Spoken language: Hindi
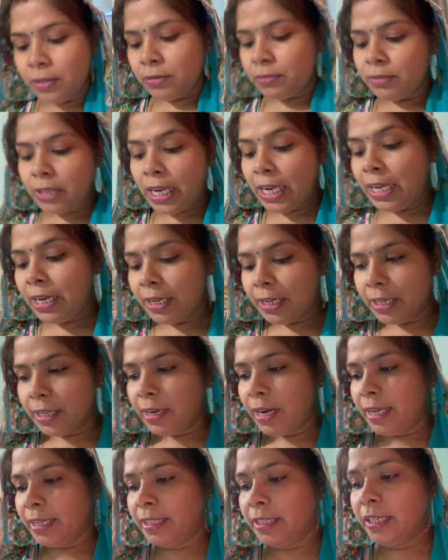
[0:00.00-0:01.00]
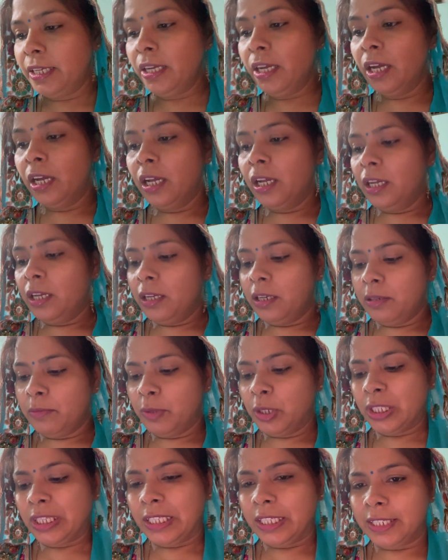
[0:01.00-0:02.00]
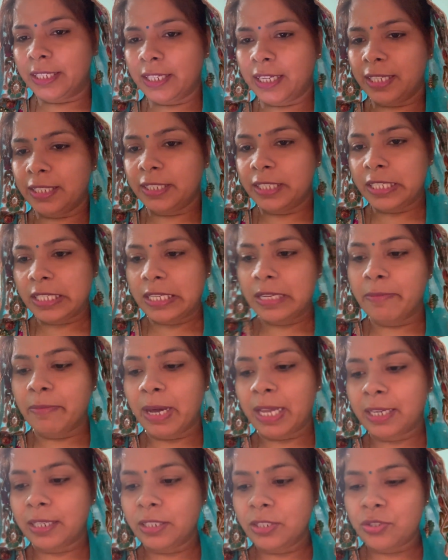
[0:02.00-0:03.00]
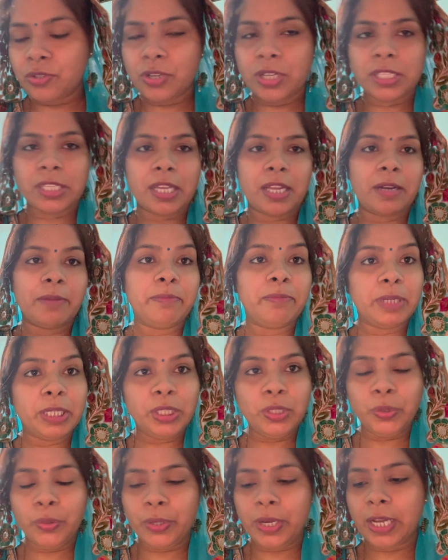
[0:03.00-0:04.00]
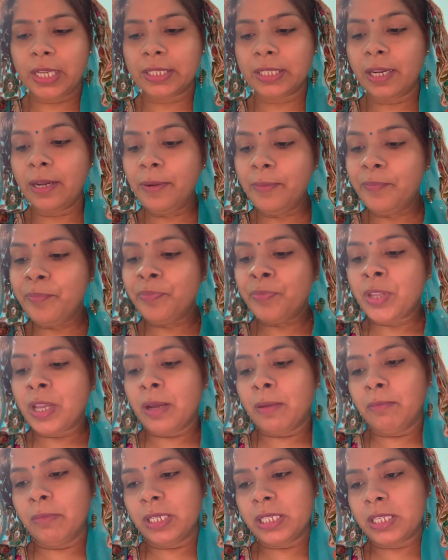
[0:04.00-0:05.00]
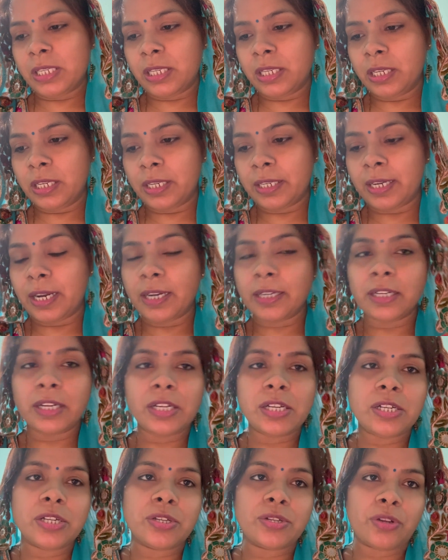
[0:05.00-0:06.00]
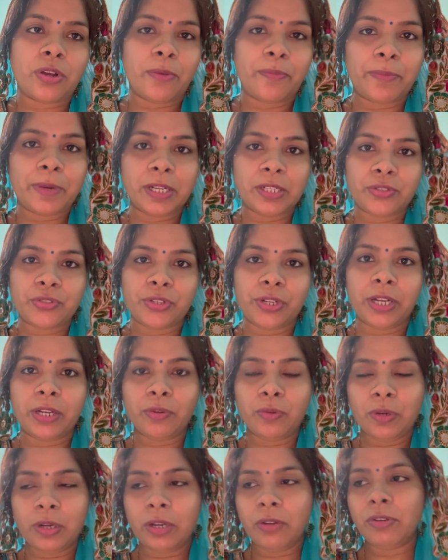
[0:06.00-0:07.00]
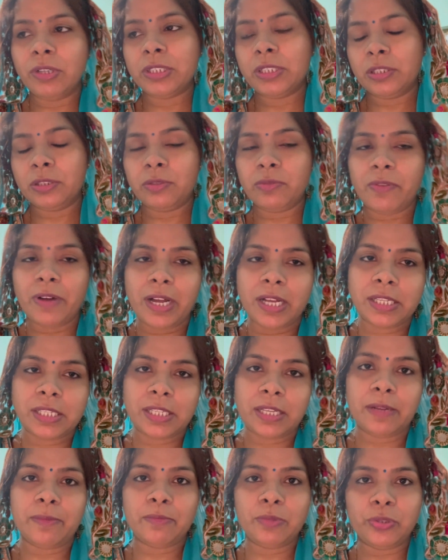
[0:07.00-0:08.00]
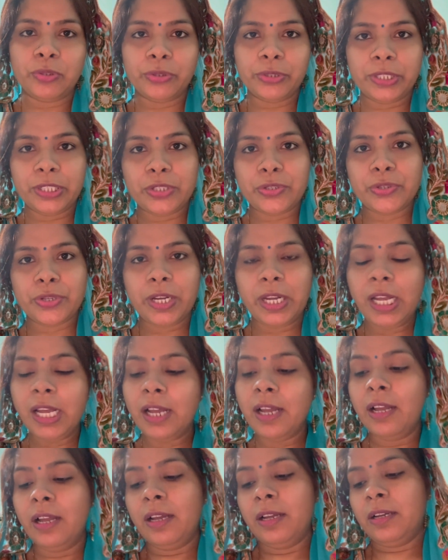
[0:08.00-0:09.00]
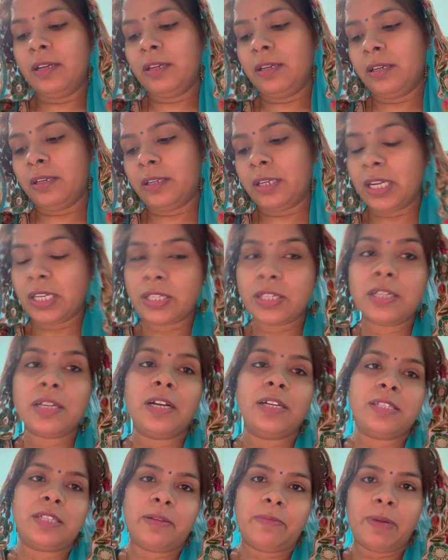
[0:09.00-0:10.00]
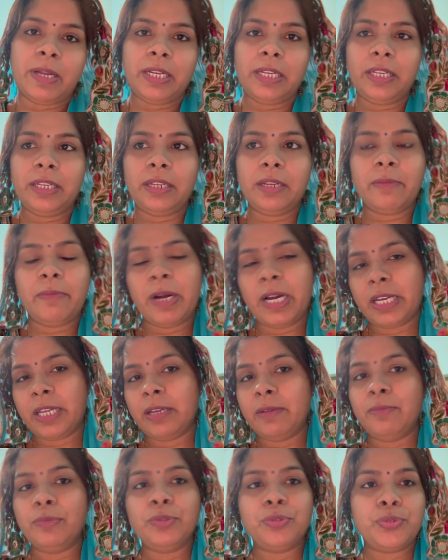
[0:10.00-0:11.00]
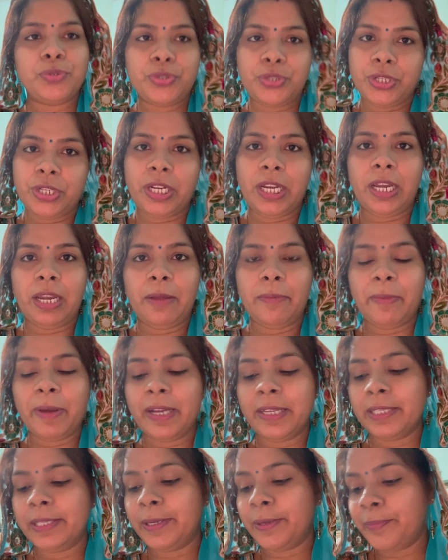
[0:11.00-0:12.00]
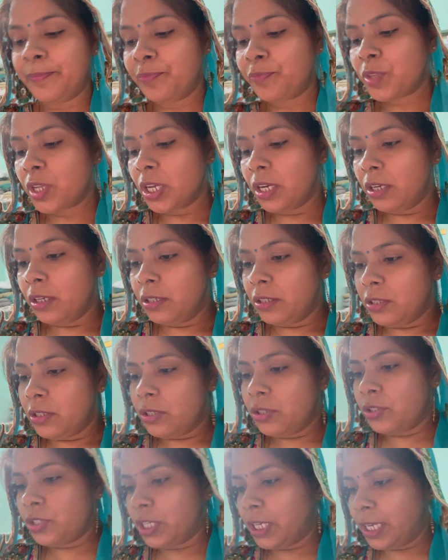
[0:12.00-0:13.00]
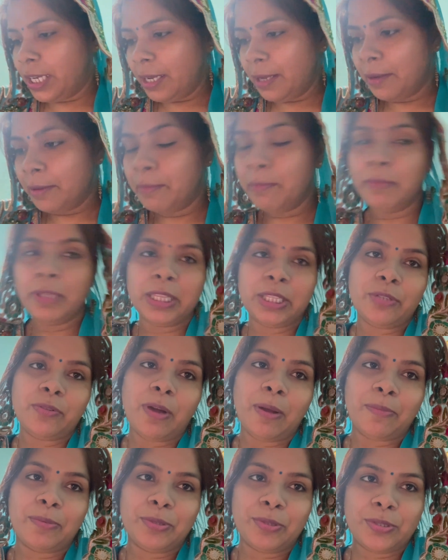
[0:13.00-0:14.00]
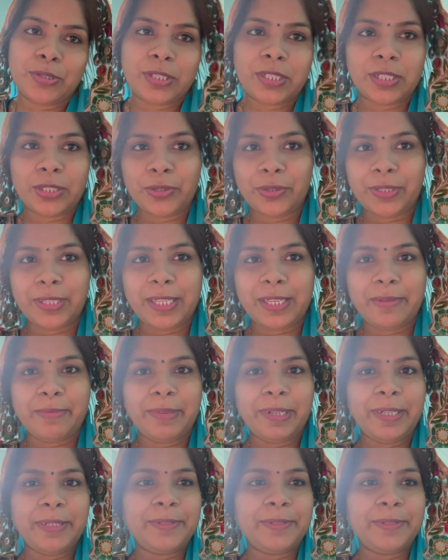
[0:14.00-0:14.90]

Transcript: नहीं लेकर आई थी बहुत लेट गए थे इसलिए मार्केट जो है सारा बंद हो गया था बस किराना शॉप का जो है खुला हुआ था तो वहाँ से हम लोगों ने जो है राशन का सामान ले लिया बाकी हम लोग कुछ नहीं ले पाए थे चलिए मिलती हूँ आप लोगों से थोड़ी देर में